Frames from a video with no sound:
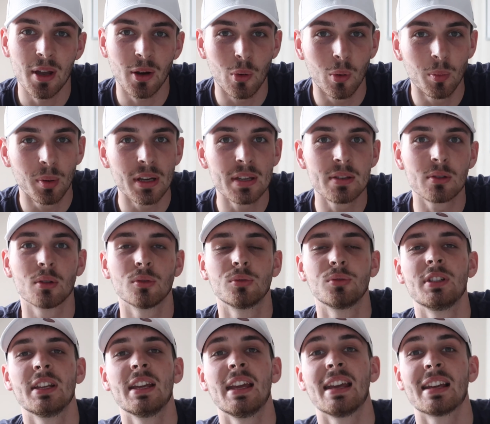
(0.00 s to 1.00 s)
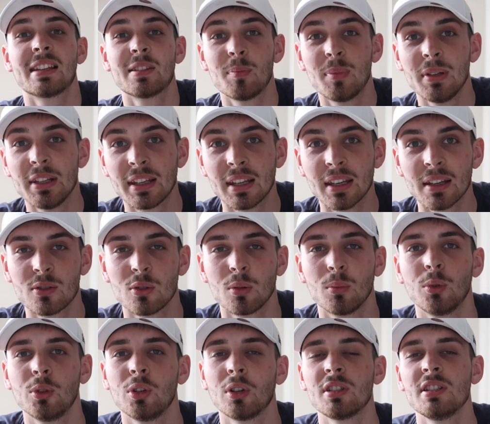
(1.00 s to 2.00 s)
bien compris ce que je vous ai expliqué sur
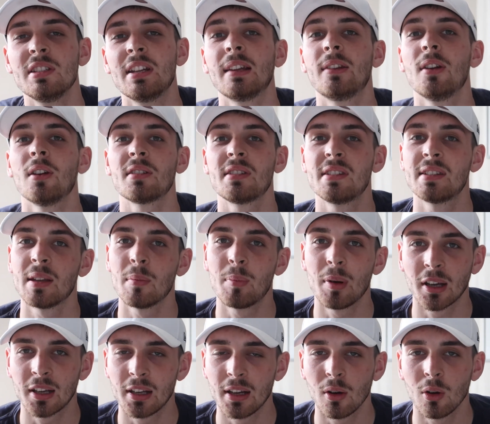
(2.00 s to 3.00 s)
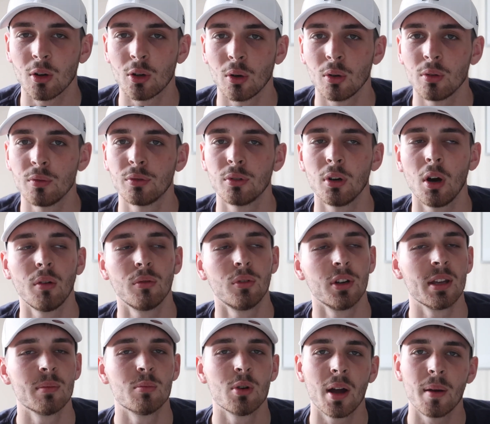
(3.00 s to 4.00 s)
mon ordinateur. Si c'est pas clair, encore une fois,
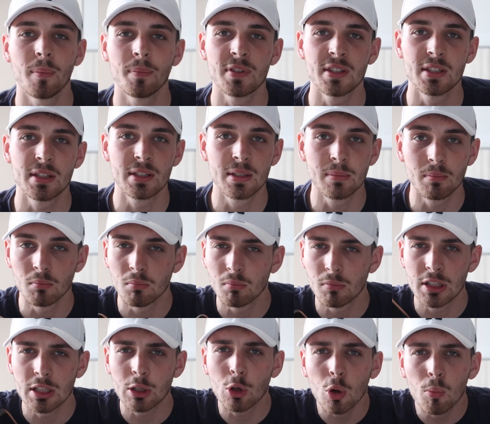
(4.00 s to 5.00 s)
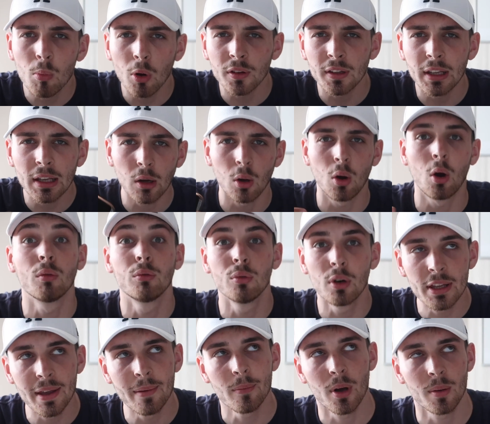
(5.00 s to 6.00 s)
envoyez-moi un petit commentaire.
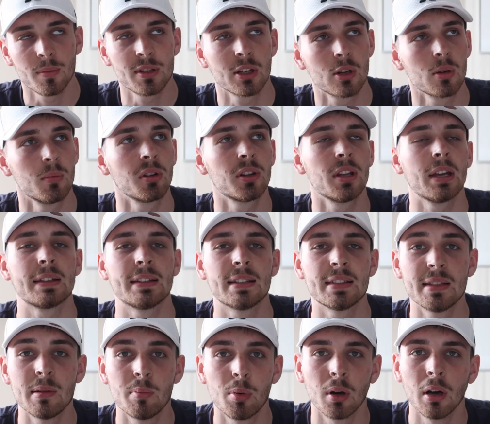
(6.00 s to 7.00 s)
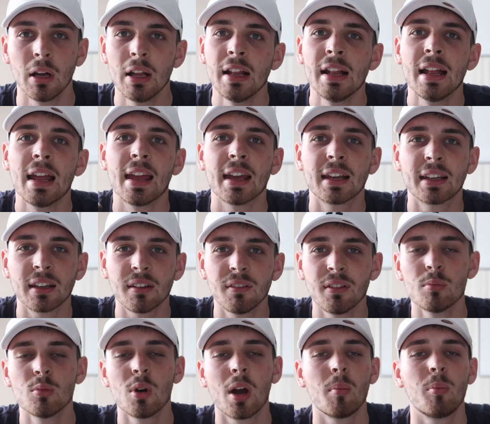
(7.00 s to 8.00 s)
Envoyez-moi un petit commentaire, ça se dit pas.
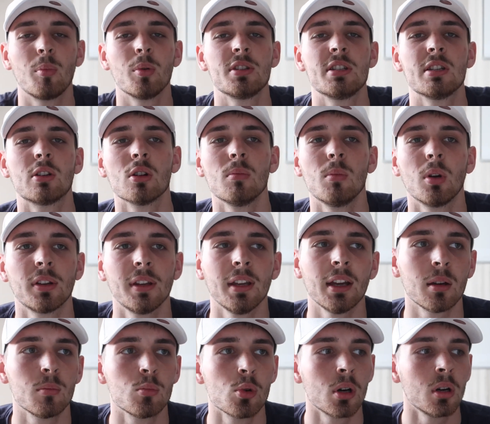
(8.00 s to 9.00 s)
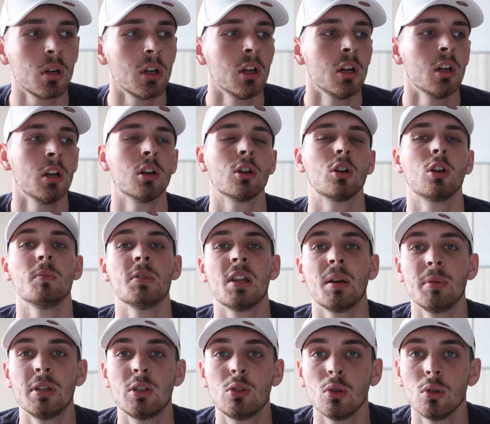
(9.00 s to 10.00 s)
Écrivez-moi un petit commentaire et moi, comme
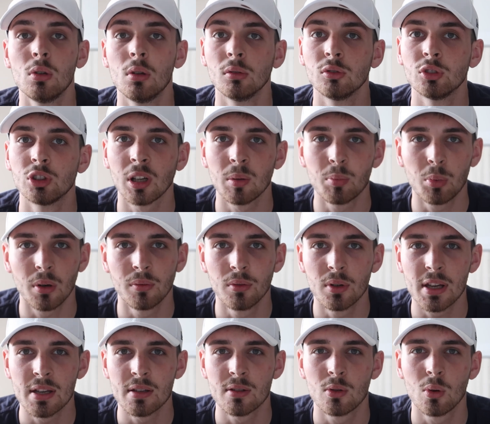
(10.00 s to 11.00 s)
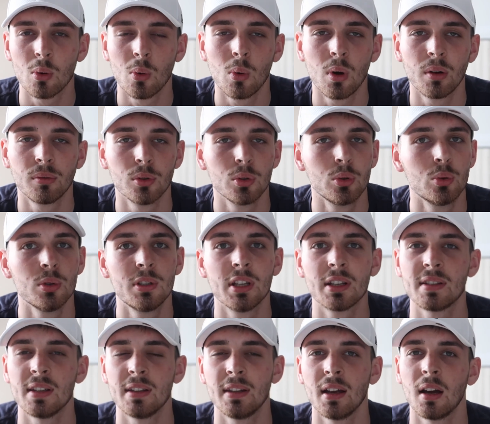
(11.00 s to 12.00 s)
d'habitude, je réponds à vos questions, à vos doutes,
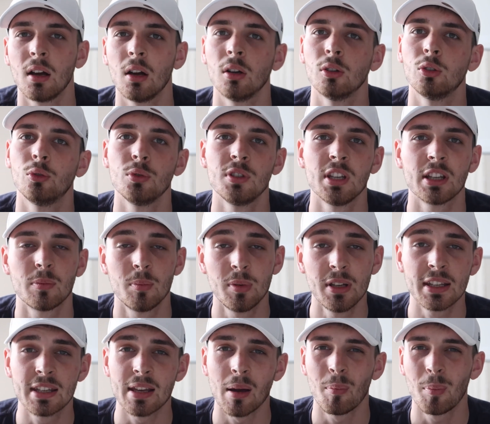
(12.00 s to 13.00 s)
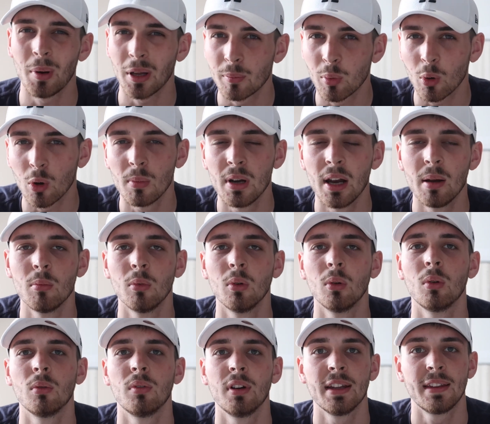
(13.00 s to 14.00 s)
etc. Je vous explique, il n'y a pas de problème.
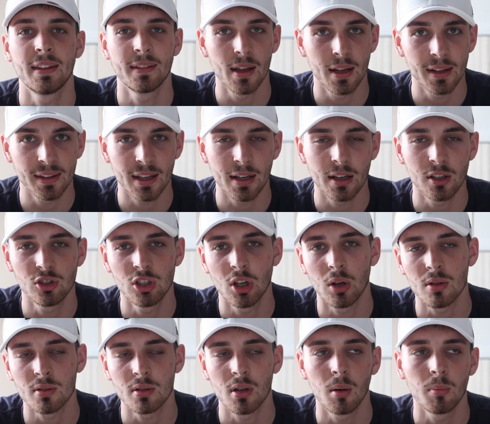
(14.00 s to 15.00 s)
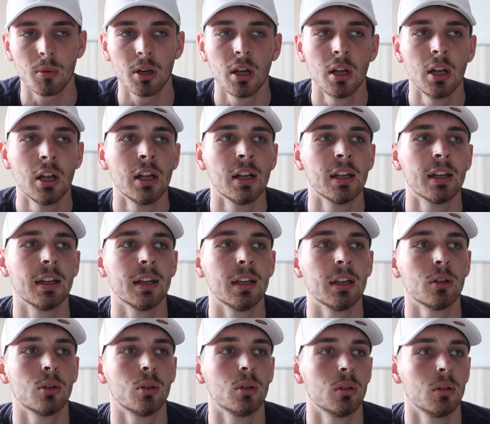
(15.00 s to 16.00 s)
On va interagir ensemble.
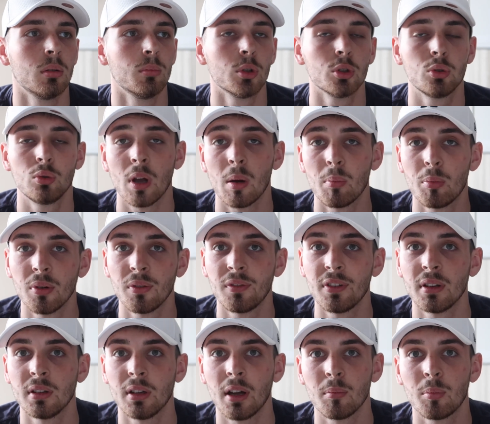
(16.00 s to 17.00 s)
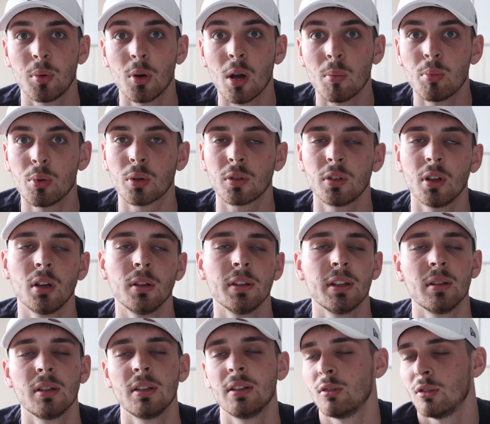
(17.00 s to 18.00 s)
Et euh, moi, je suis un peu, un peu là pour ça.
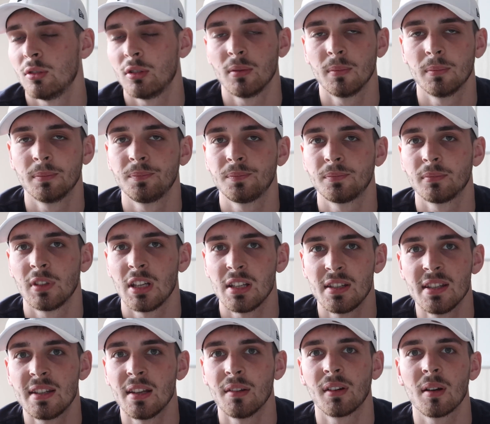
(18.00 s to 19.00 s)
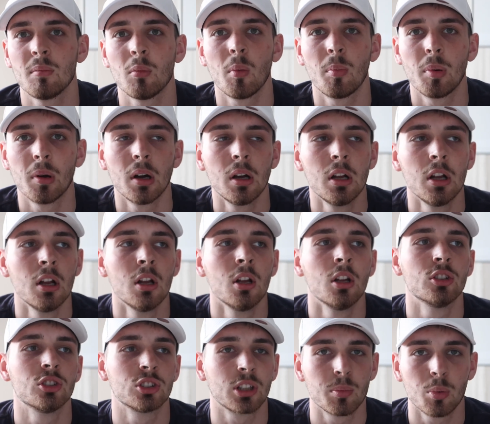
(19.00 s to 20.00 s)
N'hésitez vraiment pas.
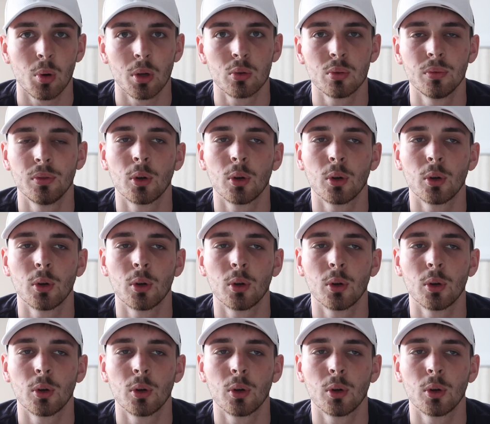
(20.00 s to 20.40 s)
Je réponds à tous